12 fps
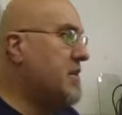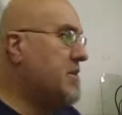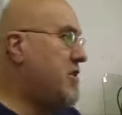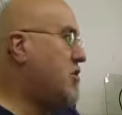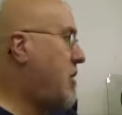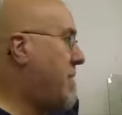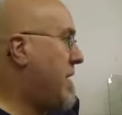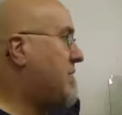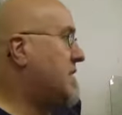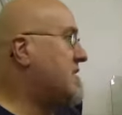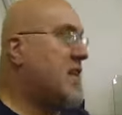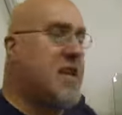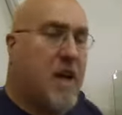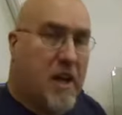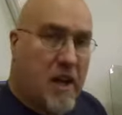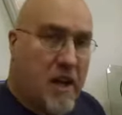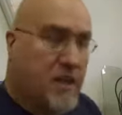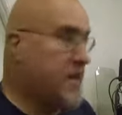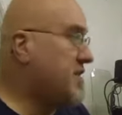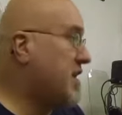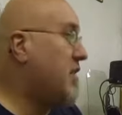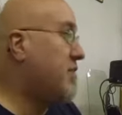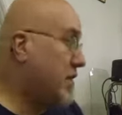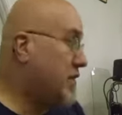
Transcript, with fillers: die nochmal etwa 10 Yard lang, ne, die etwa